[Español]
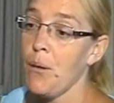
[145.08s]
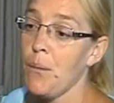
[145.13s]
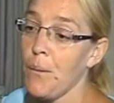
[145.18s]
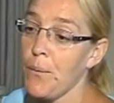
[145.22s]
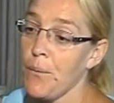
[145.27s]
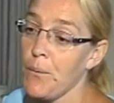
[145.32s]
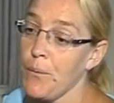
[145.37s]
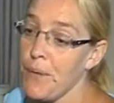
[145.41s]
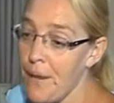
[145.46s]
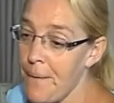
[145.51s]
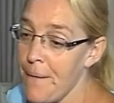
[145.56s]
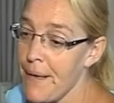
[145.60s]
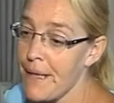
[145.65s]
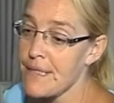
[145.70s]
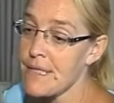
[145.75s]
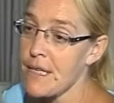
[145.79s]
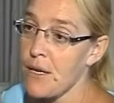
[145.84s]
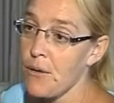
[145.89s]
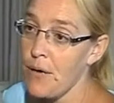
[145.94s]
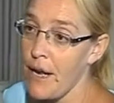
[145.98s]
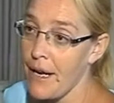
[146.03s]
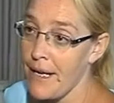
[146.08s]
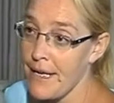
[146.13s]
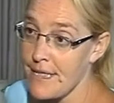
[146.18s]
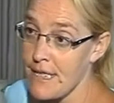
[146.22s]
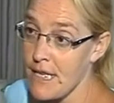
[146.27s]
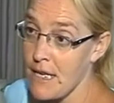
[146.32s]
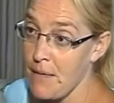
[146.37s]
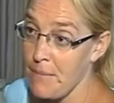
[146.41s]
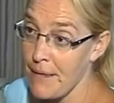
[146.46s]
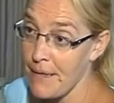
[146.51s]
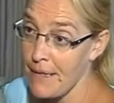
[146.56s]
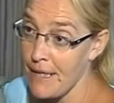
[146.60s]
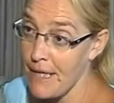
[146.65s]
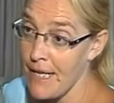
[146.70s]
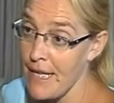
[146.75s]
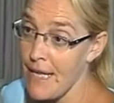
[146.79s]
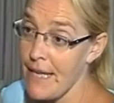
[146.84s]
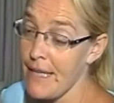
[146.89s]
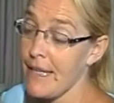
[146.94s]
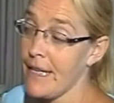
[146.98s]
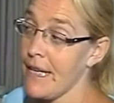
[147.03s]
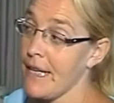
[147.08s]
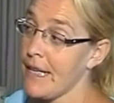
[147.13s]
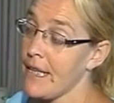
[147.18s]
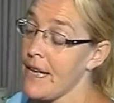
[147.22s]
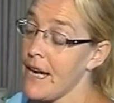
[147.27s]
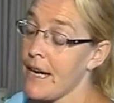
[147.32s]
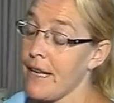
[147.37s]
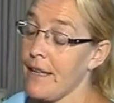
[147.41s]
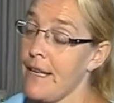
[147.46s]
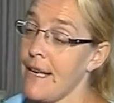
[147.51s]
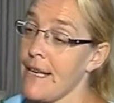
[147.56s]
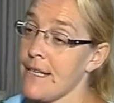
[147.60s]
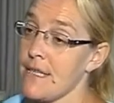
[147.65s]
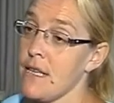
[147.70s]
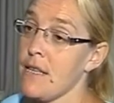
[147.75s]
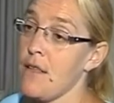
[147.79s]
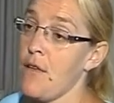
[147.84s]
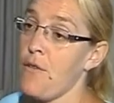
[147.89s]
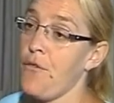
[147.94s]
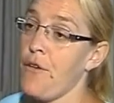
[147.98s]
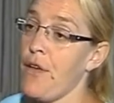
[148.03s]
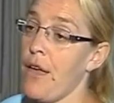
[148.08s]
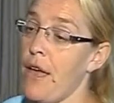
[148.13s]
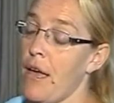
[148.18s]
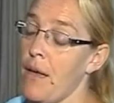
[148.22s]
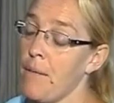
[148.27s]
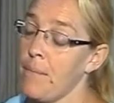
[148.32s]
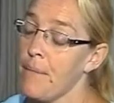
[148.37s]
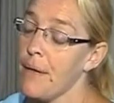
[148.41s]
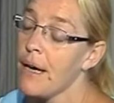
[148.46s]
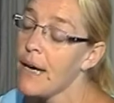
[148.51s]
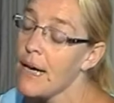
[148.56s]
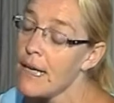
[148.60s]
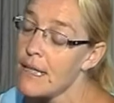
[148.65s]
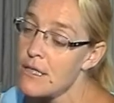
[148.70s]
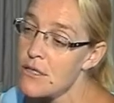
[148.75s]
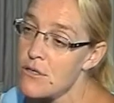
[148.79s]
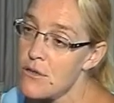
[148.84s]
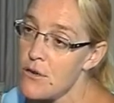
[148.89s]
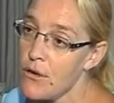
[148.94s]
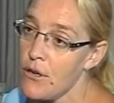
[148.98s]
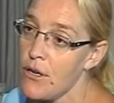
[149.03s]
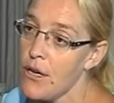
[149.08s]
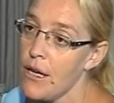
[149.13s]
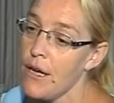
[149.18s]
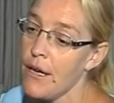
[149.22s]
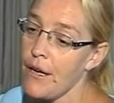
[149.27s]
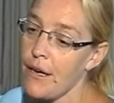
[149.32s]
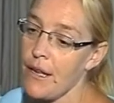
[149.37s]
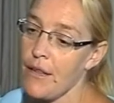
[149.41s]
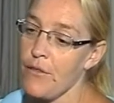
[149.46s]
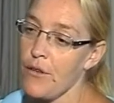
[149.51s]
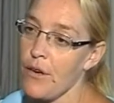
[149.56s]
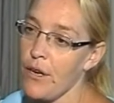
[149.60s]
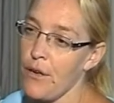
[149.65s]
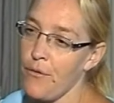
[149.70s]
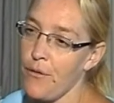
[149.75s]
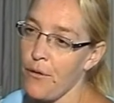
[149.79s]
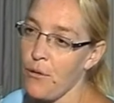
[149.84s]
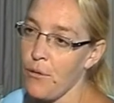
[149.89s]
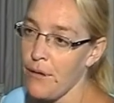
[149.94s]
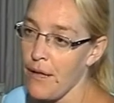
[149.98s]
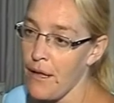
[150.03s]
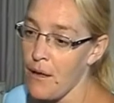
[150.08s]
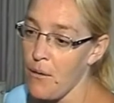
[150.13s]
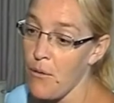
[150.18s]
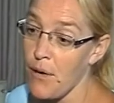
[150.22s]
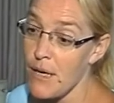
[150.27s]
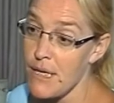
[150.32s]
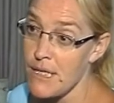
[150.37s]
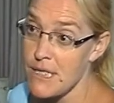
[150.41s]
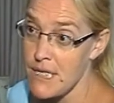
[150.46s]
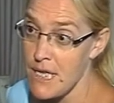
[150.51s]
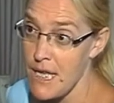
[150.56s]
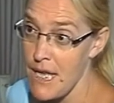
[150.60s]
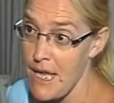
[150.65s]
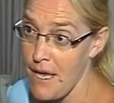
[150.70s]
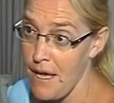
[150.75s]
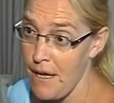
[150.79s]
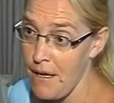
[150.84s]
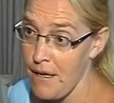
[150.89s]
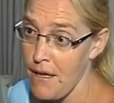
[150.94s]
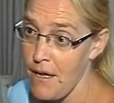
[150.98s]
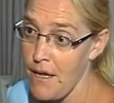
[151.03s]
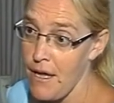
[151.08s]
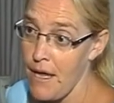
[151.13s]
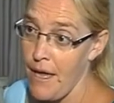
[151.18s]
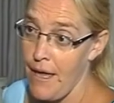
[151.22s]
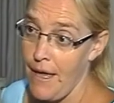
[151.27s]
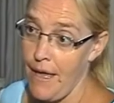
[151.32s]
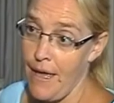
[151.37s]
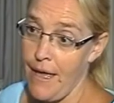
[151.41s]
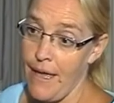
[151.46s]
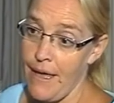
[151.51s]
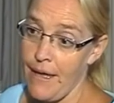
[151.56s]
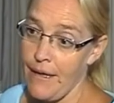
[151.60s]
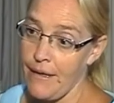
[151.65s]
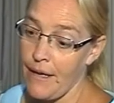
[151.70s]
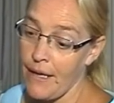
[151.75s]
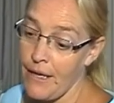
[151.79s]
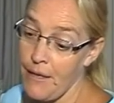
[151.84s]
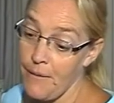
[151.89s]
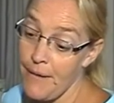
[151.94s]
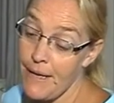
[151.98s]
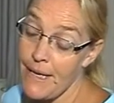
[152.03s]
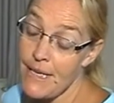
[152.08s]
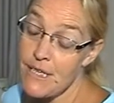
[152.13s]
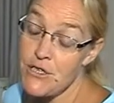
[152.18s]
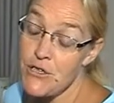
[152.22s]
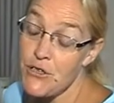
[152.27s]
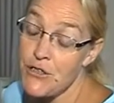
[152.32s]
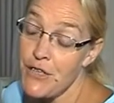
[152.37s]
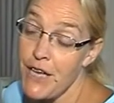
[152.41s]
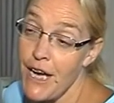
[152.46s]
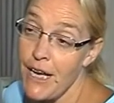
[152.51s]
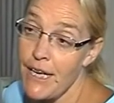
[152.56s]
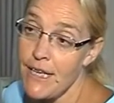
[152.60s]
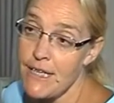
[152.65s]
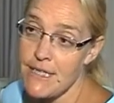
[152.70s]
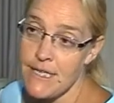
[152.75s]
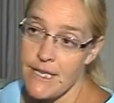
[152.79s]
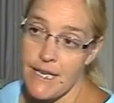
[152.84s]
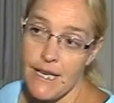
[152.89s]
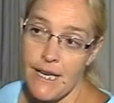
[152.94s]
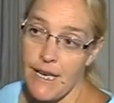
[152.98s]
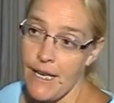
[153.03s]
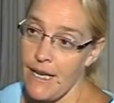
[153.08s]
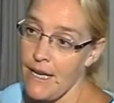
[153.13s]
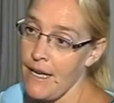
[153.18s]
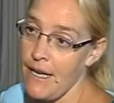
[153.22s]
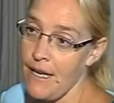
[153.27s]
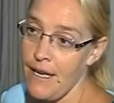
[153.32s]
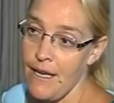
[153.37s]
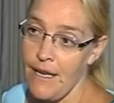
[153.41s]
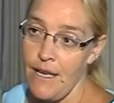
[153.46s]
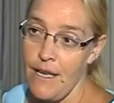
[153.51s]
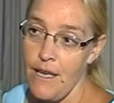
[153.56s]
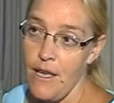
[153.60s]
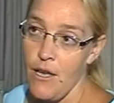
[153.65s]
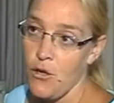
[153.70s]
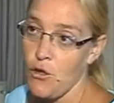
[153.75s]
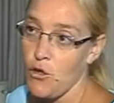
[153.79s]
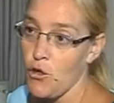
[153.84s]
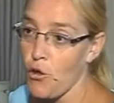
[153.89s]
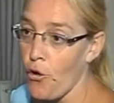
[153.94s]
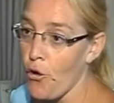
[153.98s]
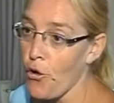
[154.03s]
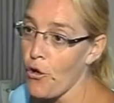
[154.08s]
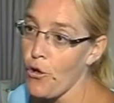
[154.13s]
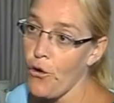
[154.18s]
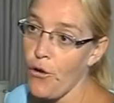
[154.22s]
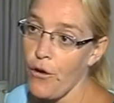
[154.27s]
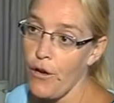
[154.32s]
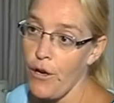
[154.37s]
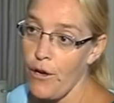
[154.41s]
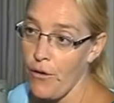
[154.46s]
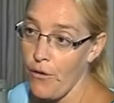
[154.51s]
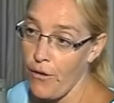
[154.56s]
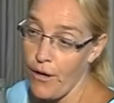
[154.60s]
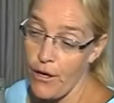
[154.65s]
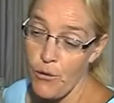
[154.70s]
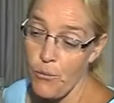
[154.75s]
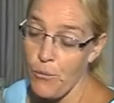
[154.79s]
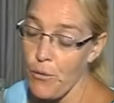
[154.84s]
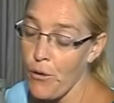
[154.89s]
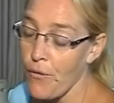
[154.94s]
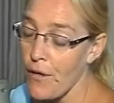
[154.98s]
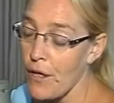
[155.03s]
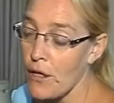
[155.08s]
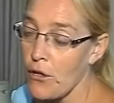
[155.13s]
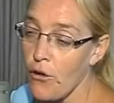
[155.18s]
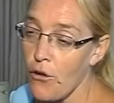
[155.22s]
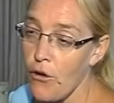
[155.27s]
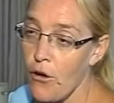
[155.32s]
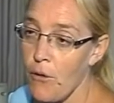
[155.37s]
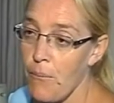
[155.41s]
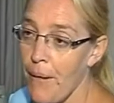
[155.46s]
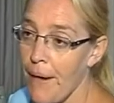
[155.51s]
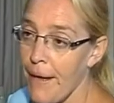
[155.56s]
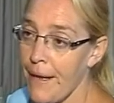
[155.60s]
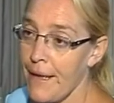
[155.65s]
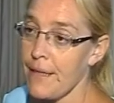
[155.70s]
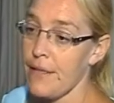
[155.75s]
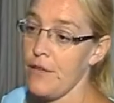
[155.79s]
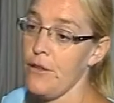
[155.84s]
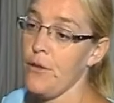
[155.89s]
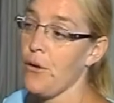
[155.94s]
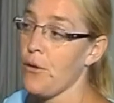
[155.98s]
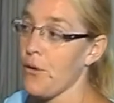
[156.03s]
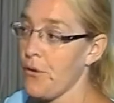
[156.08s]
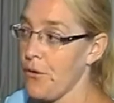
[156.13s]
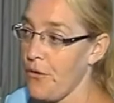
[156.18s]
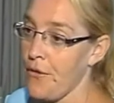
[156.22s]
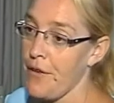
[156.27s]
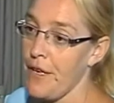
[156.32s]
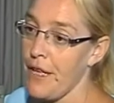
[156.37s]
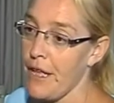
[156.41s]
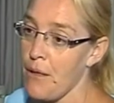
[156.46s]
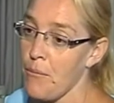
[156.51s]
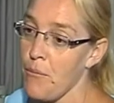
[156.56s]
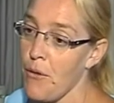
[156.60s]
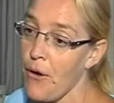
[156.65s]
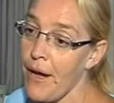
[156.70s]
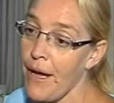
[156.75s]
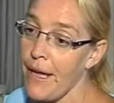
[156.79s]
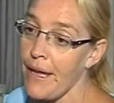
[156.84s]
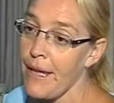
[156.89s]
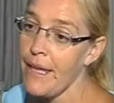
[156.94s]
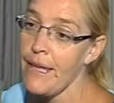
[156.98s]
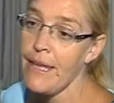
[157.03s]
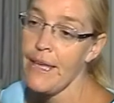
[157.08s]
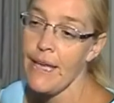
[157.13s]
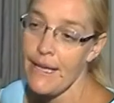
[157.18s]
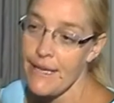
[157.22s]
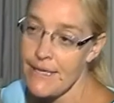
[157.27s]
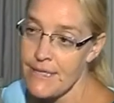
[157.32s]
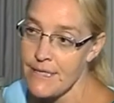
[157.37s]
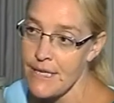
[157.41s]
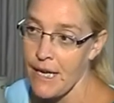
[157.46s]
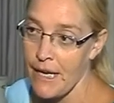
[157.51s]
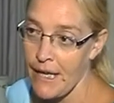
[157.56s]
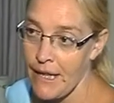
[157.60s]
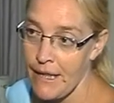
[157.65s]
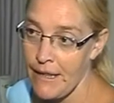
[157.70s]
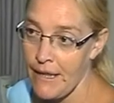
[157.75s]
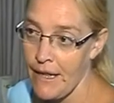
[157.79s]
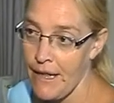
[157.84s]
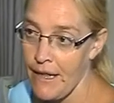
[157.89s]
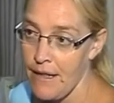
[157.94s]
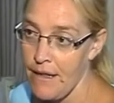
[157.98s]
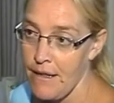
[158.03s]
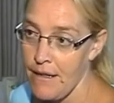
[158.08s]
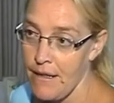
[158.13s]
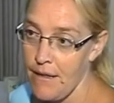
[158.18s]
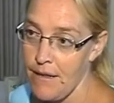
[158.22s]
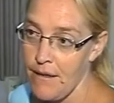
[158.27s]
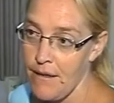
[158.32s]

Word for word: y cuando una vez que se regulariza la materia tenés que ir a rendir a Santa Fe. En mi caso, rindo en la Facultad de Abogacía. Eh, es a nivel nacional, así que todos los, alumnos del todo el país nos dirigimos ahí y ahí se rinde.